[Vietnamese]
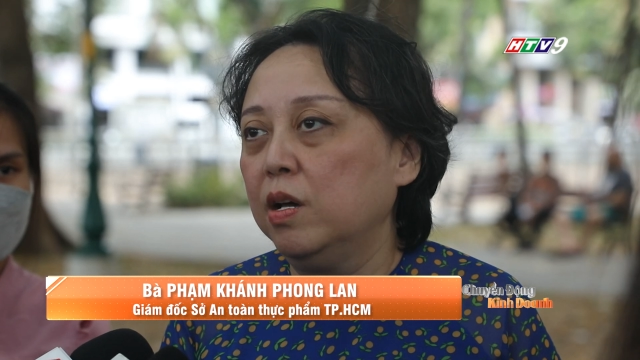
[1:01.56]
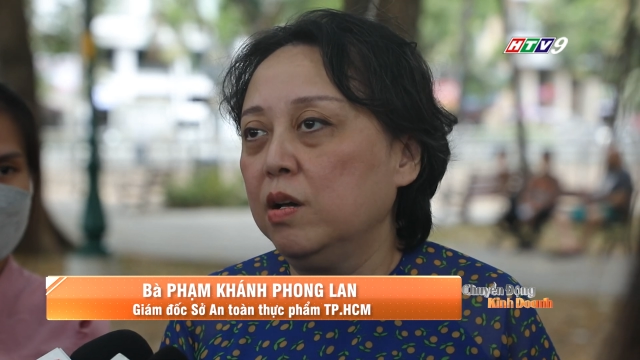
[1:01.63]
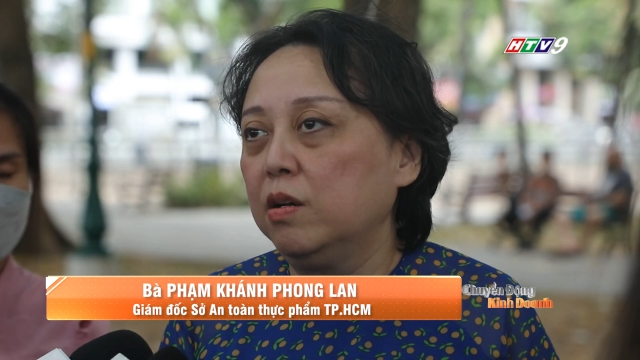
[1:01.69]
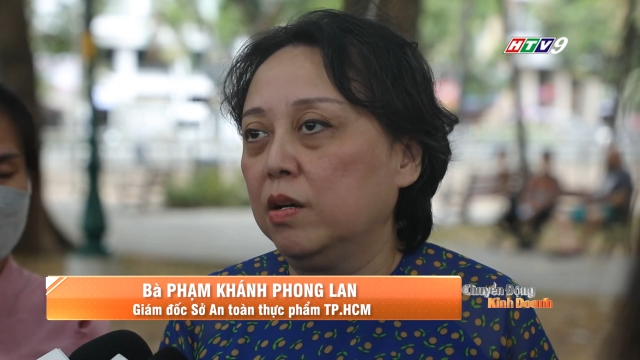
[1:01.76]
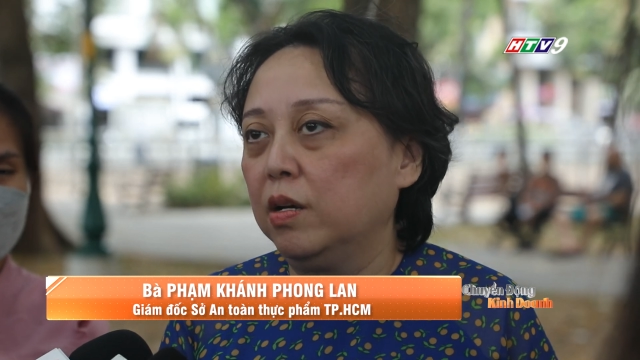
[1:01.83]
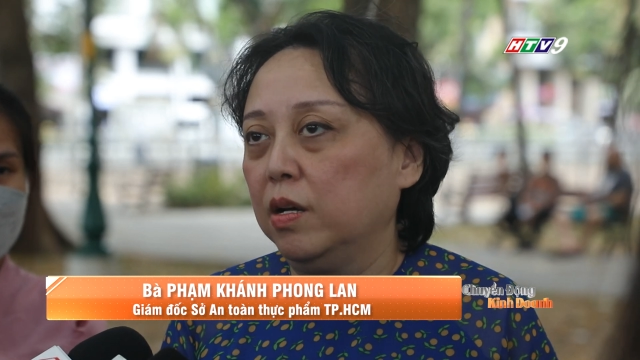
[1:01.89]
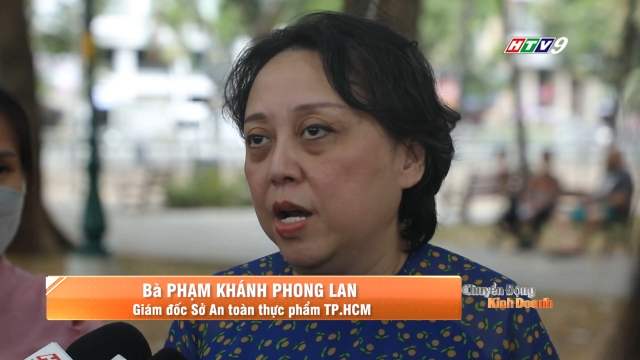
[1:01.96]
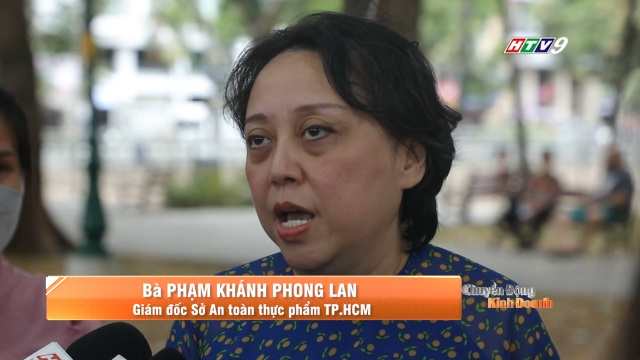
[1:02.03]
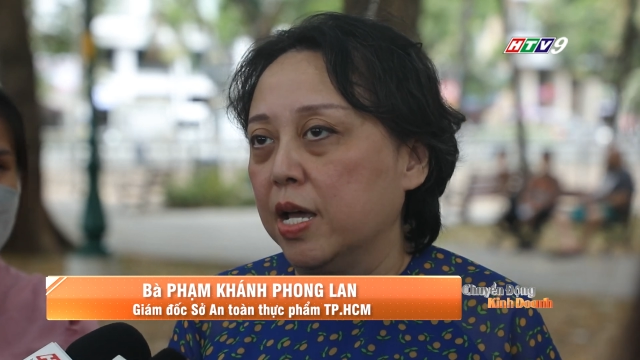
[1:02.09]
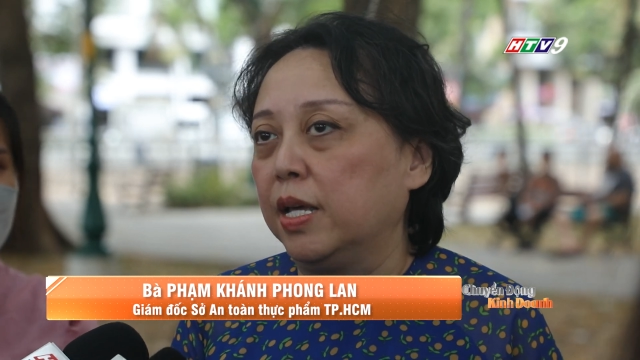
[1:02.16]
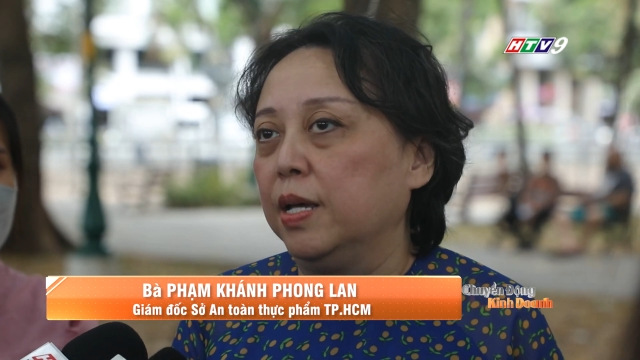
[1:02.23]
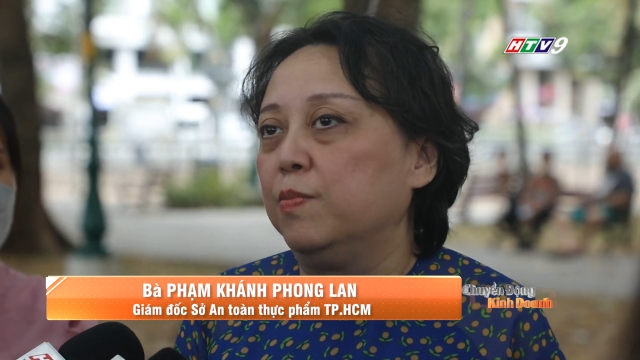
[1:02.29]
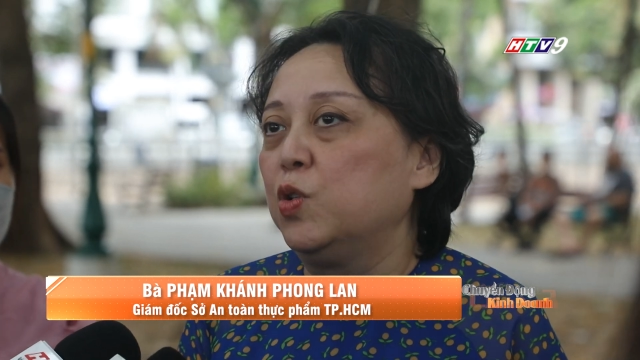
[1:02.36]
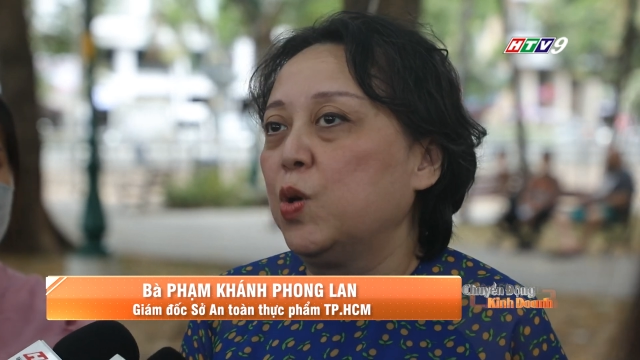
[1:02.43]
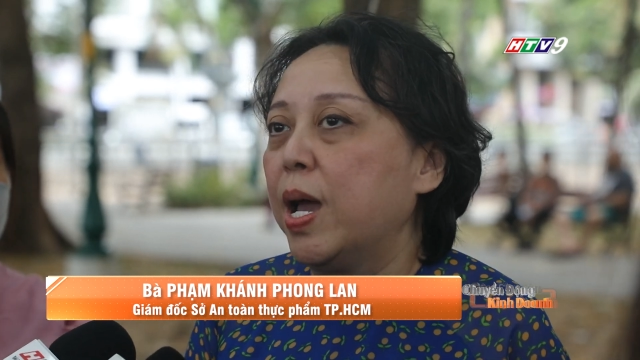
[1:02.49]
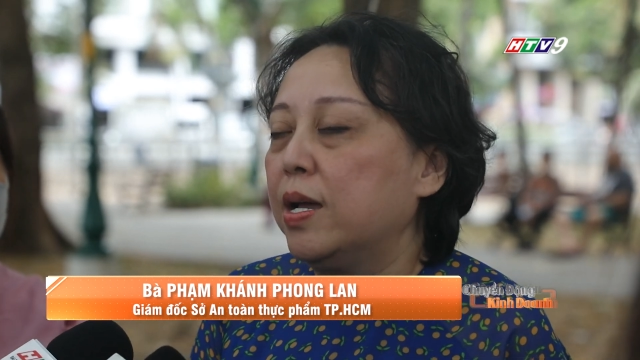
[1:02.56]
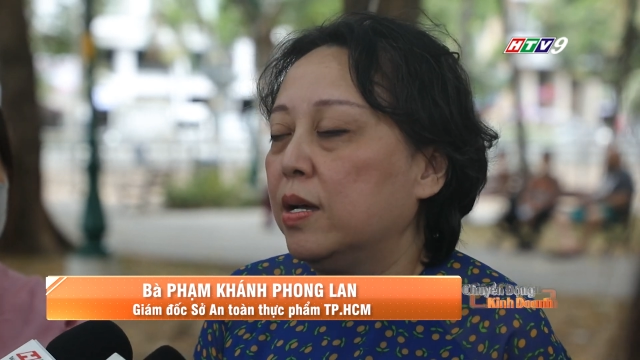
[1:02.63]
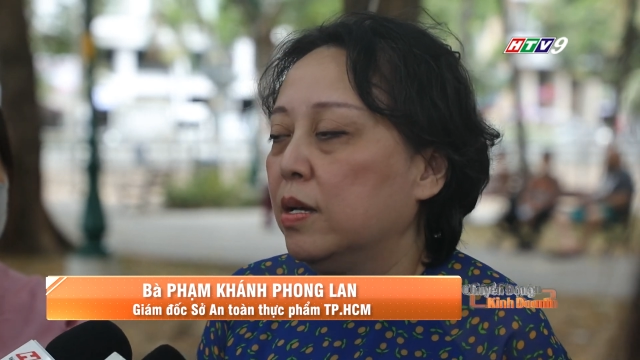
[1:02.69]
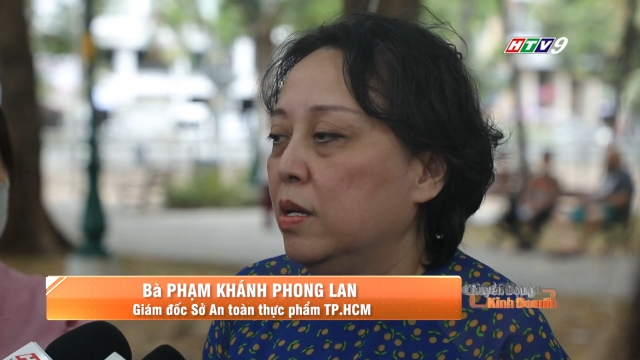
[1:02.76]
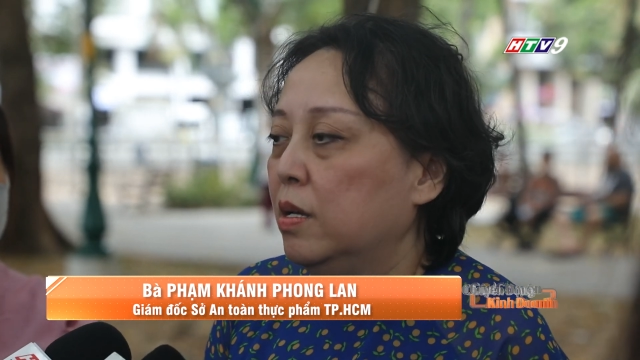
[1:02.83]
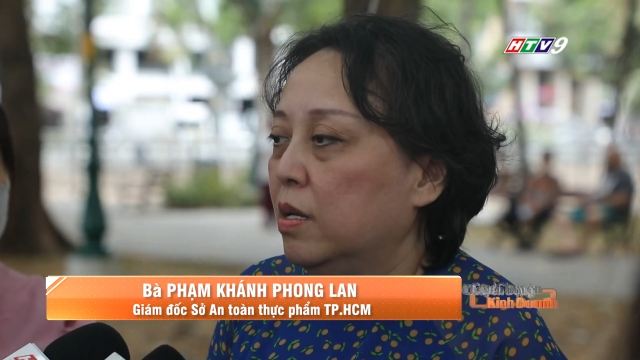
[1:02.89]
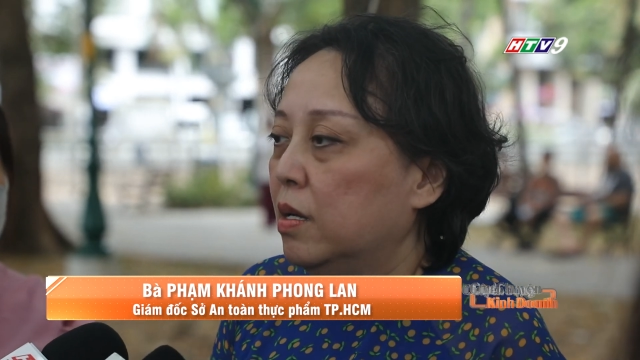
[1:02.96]
thức để kiểm soát
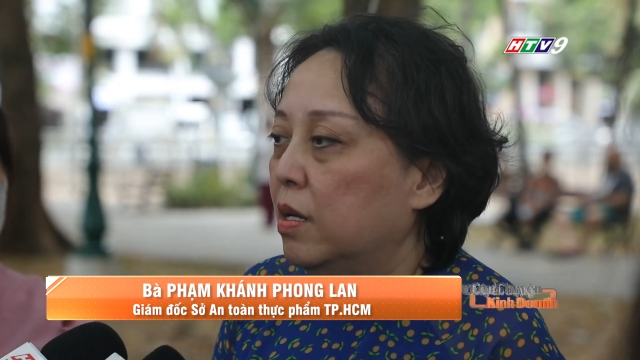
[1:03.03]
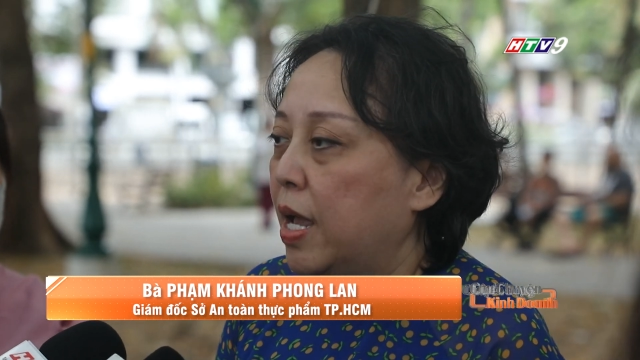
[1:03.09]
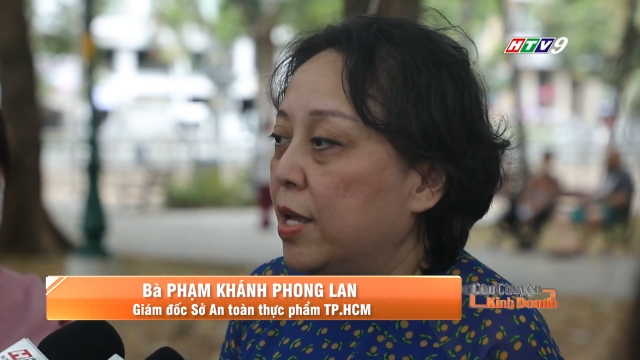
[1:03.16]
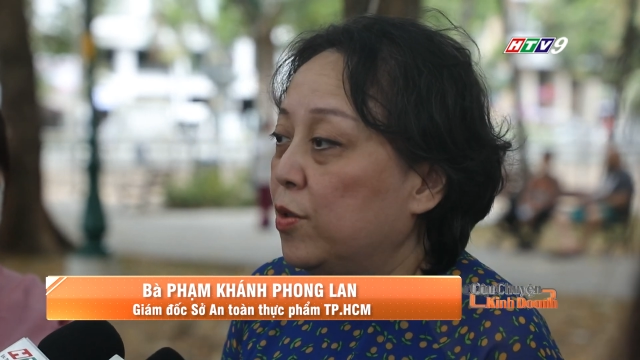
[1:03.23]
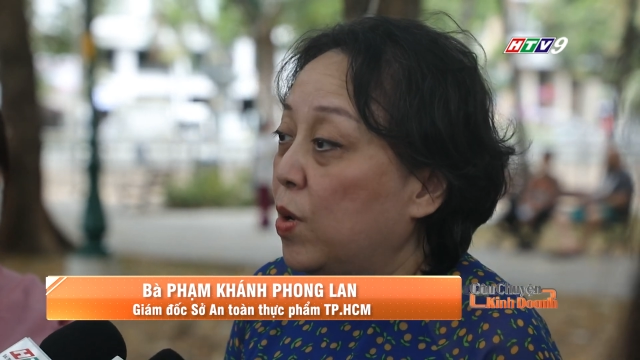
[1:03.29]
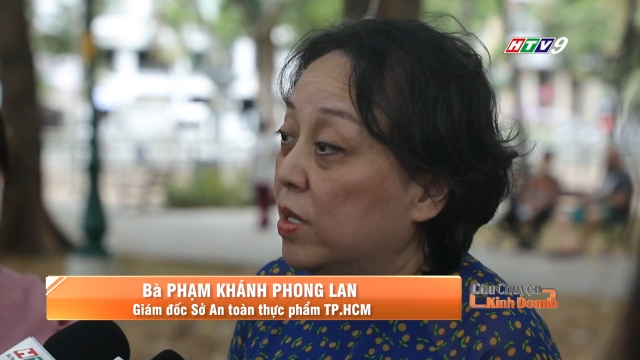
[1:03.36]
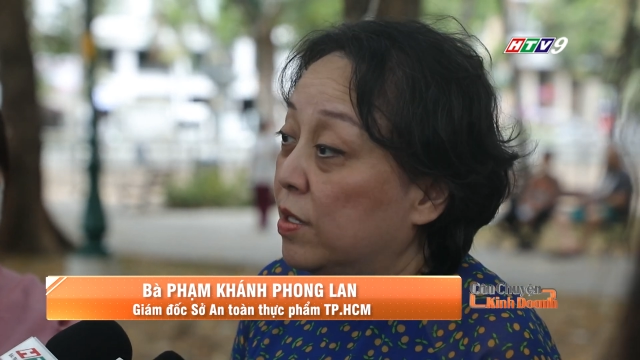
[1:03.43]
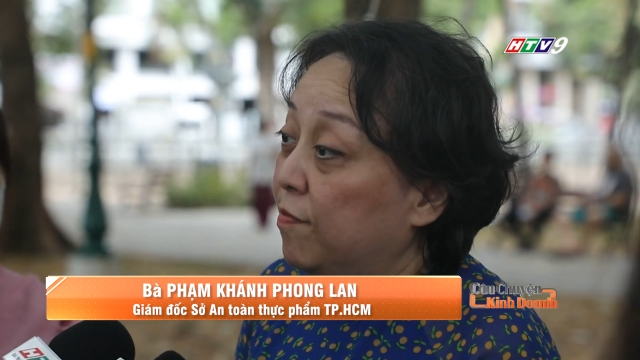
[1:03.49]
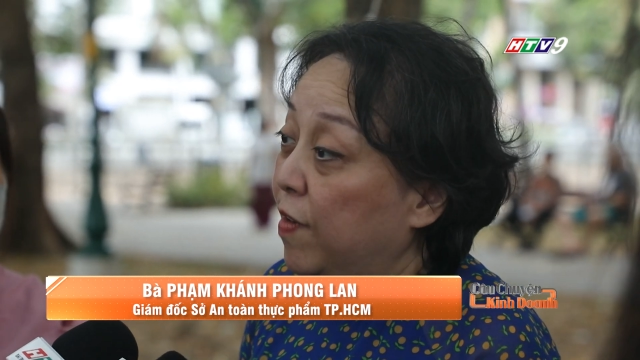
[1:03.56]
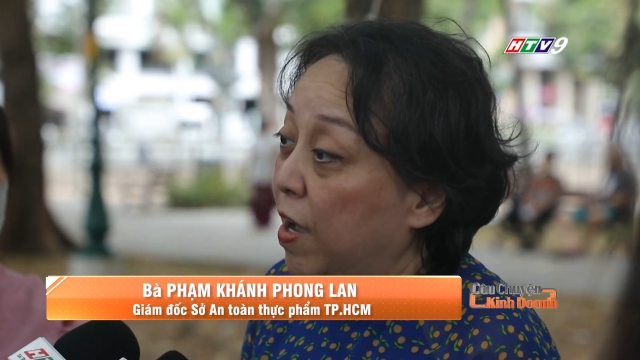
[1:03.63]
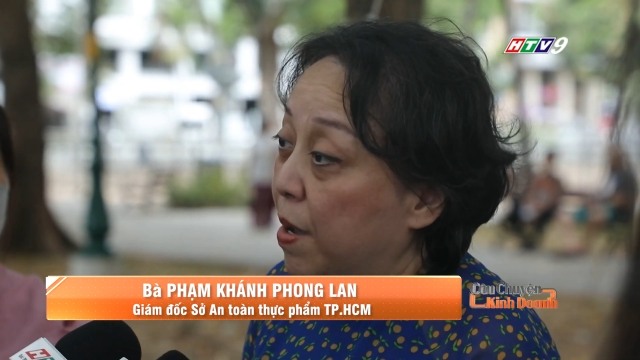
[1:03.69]
an toàn thực